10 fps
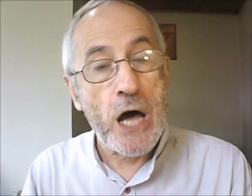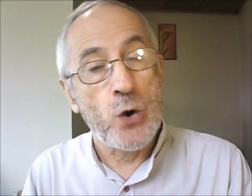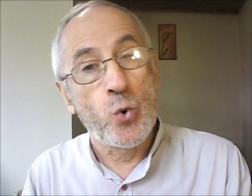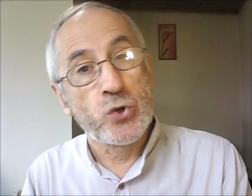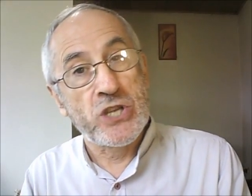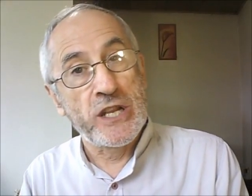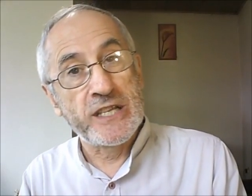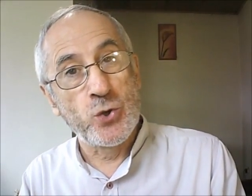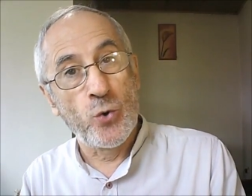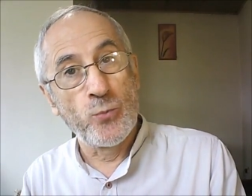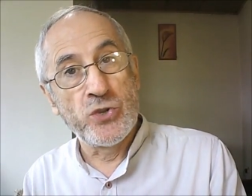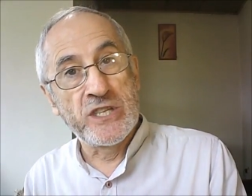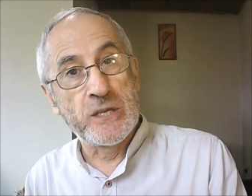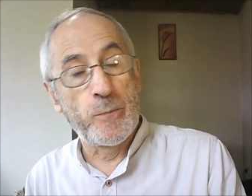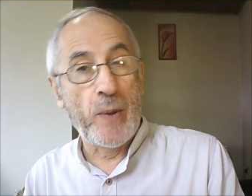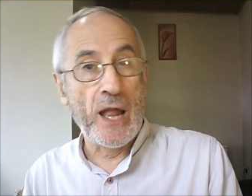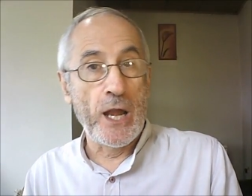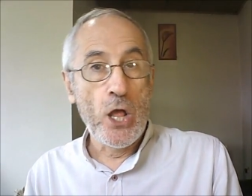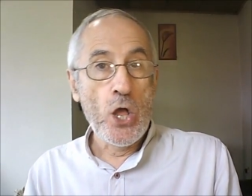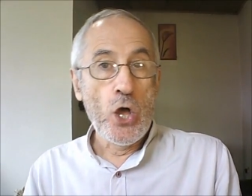aux élections
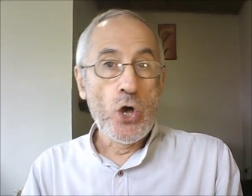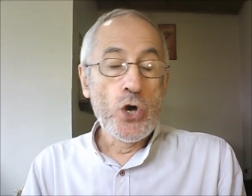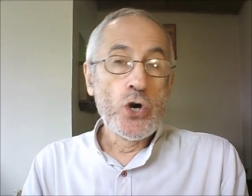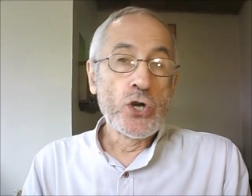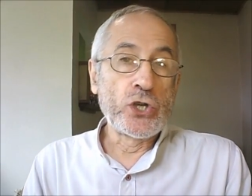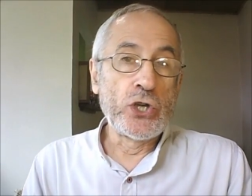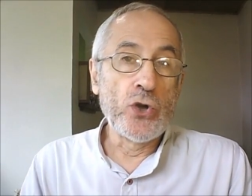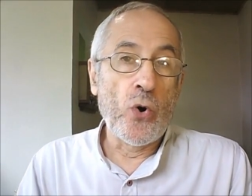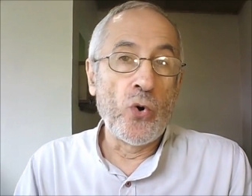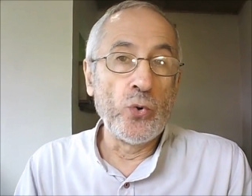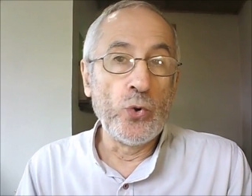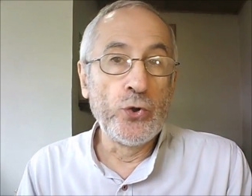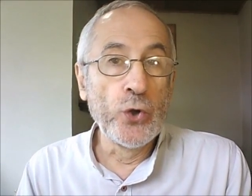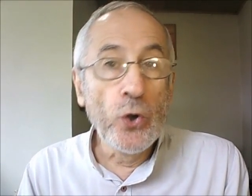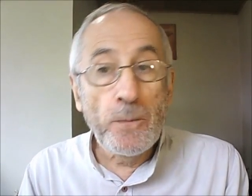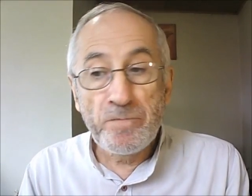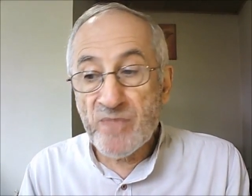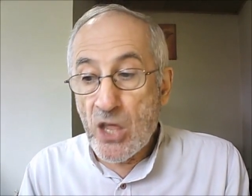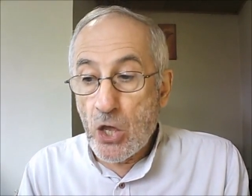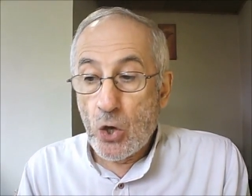municipales qui ont eu
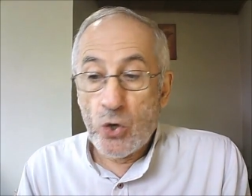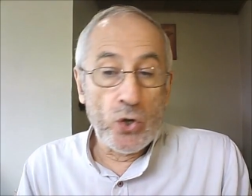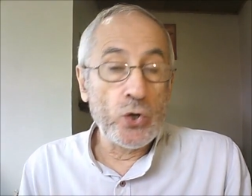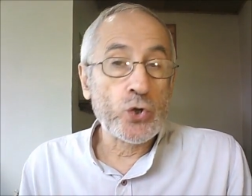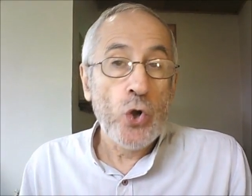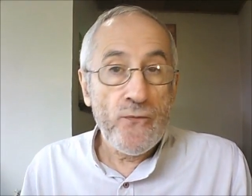lieu. Euh, je